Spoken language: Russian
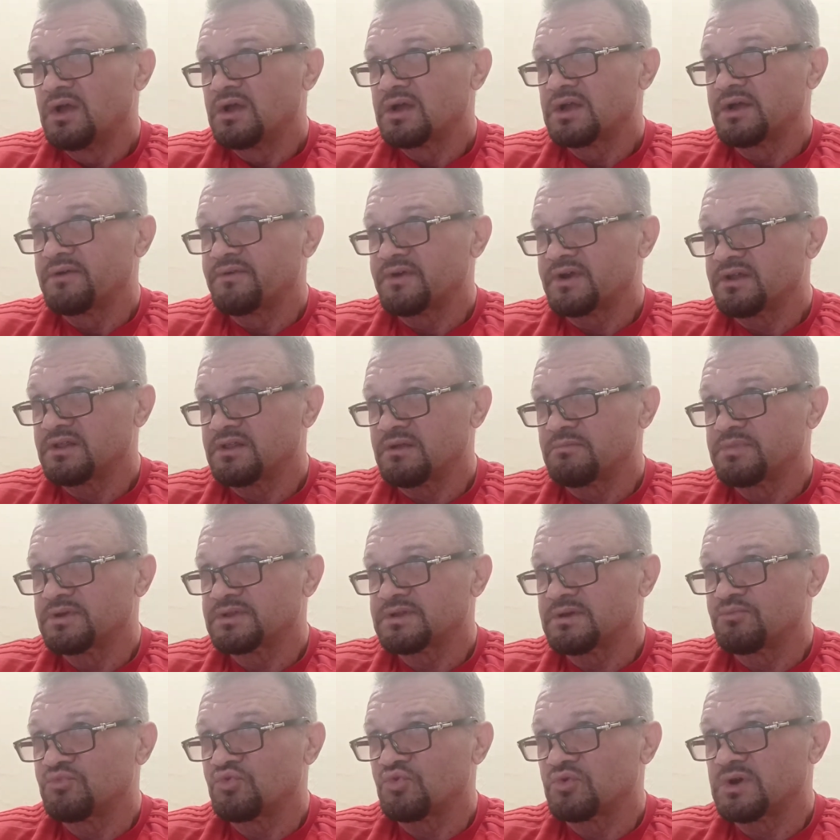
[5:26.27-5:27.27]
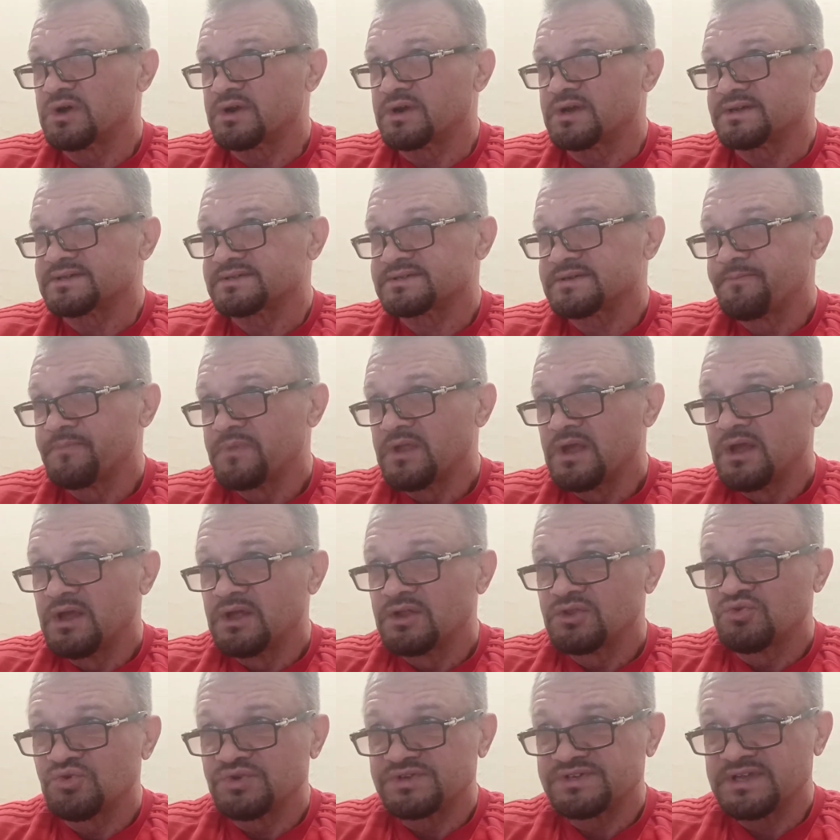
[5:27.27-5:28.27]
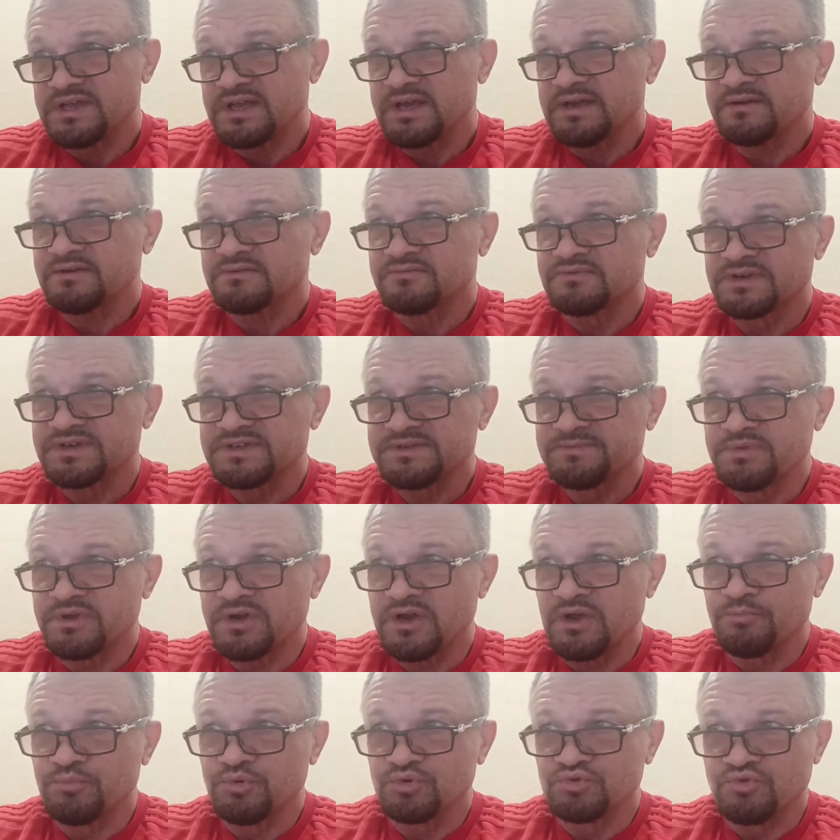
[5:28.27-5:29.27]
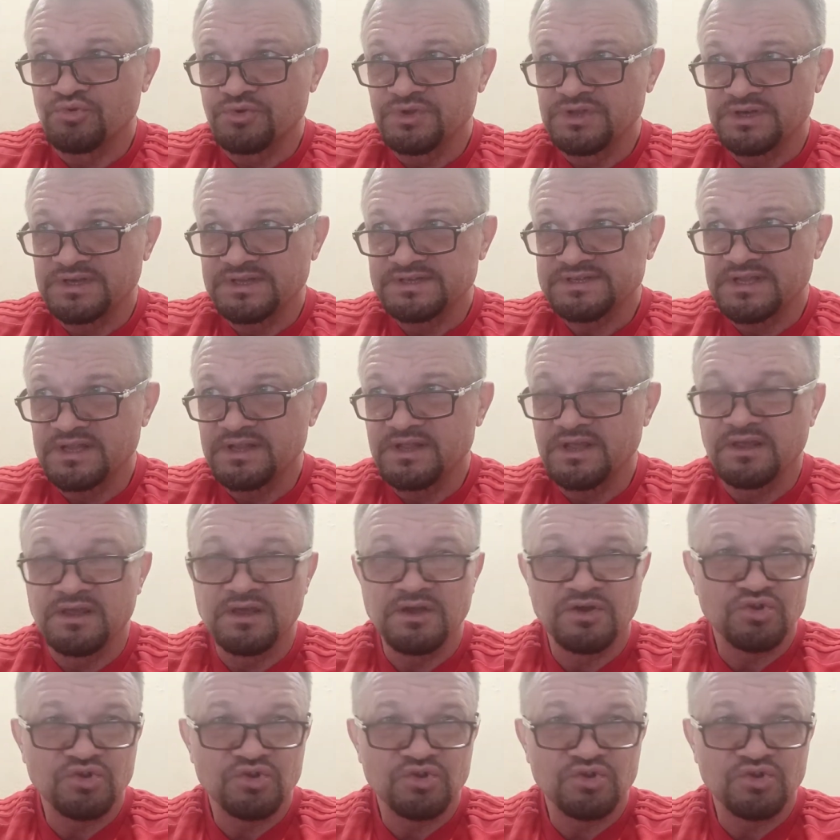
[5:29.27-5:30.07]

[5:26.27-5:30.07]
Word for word: Говорил об этом много раз. То есть я разбираю по турнирной стратегии,